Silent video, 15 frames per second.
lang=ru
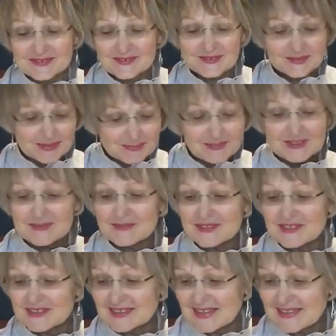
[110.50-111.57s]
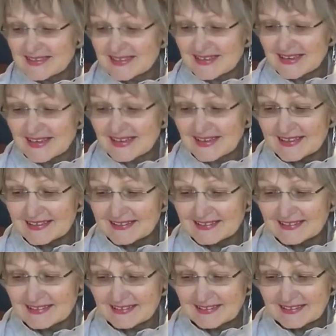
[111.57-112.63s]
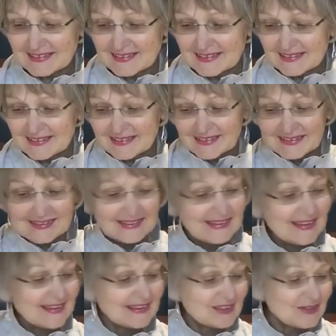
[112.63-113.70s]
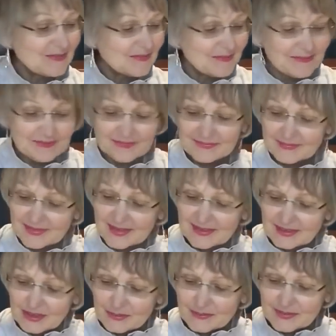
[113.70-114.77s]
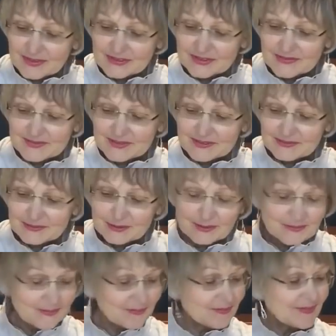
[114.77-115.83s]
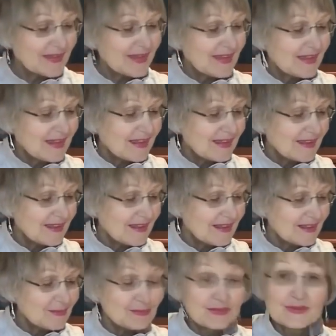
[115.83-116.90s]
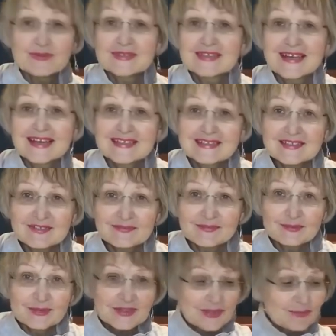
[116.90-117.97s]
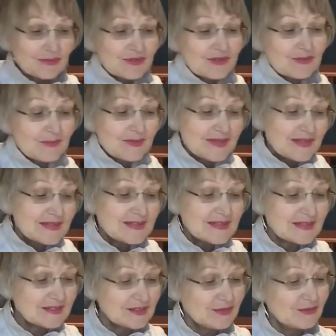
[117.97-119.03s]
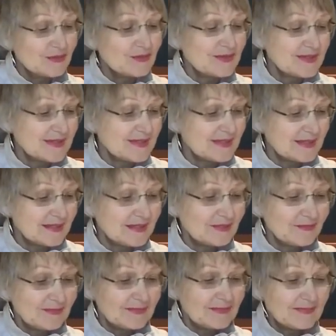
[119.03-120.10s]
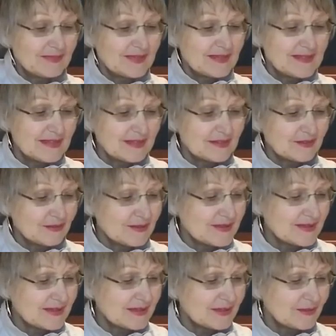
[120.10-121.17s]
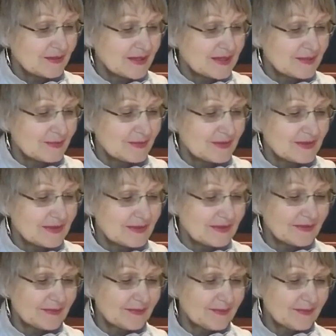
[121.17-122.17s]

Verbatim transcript: Ну что же, и будем начинать, дорогие. Итак, прежде всего, я буду искать его. Это будет предиагностика. Предиагностика у нас будет.